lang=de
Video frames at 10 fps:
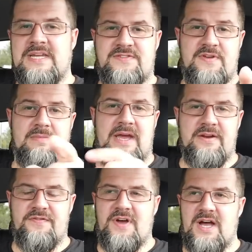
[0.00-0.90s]
Jetzt wäre
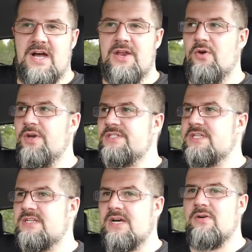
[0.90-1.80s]
meine Frage an
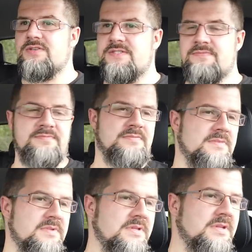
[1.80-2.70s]
euch da draußen.
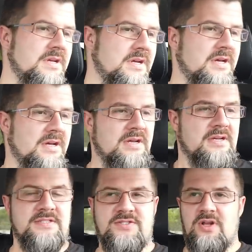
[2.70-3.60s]

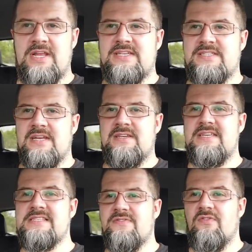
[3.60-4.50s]
Soll ich denn
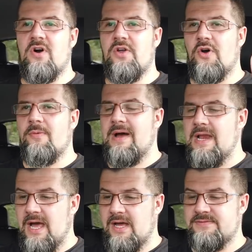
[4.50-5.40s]
diese Woche
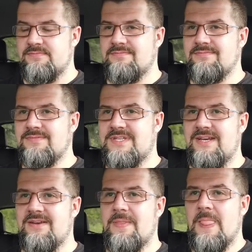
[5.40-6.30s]
nochmal laden?
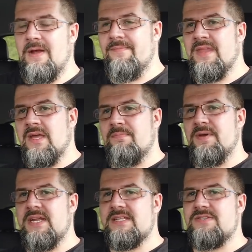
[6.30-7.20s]
Denn ich
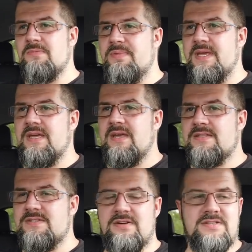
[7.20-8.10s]
bin jetzt zum, B,
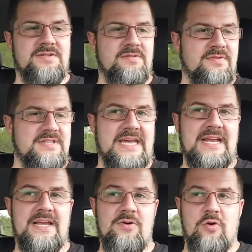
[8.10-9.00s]
äh, zu, zum
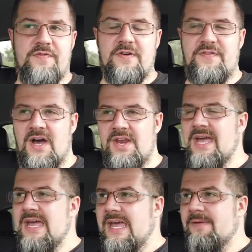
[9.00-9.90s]
Recyclinghof gefahren.
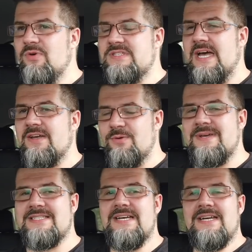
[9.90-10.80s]
Ich muss, äh,
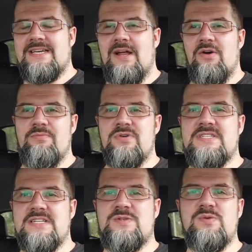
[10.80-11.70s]
übrigens, genau, ich
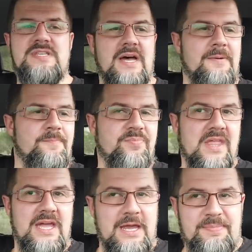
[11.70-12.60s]
muss dazu sagen,
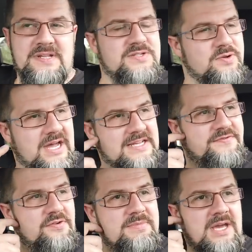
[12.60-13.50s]
ich bin
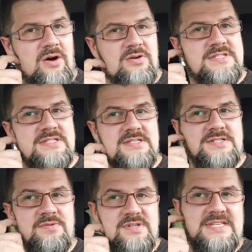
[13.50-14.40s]
zuerst von mir aus
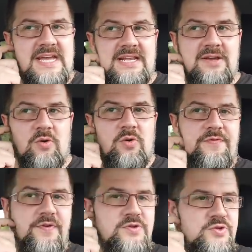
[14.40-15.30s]
zum
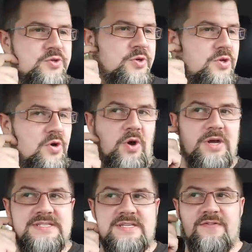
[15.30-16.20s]
Recyclinghof
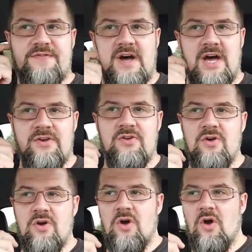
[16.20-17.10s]
Südkreuz gefahren.
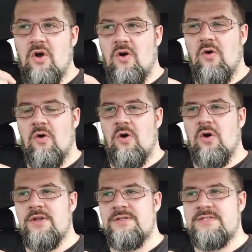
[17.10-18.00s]

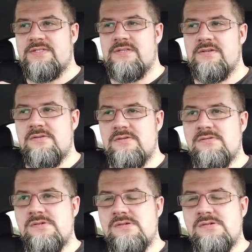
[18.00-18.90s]
Und
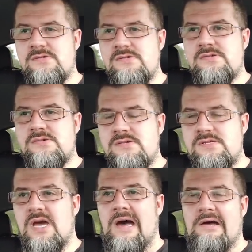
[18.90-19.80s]

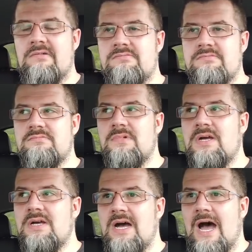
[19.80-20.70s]
ja,
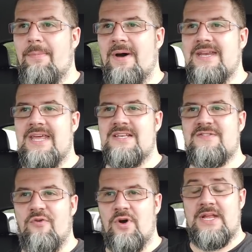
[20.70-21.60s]
hab halt
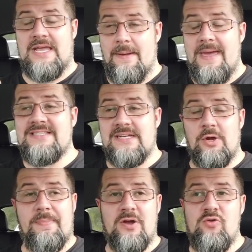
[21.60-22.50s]
erst vor der, ich habe
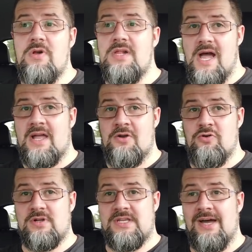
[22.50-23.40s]
extra noch bei Google
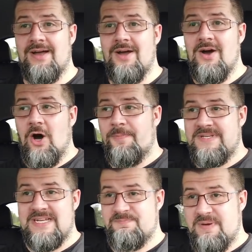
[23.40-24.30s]
nachgeguckt, ja,
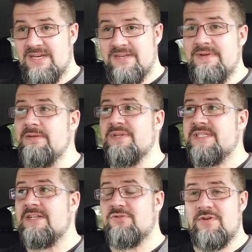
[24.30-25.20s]
ob die jetzt
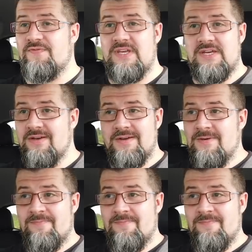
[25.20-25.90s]
pandemiebedingt irgendwie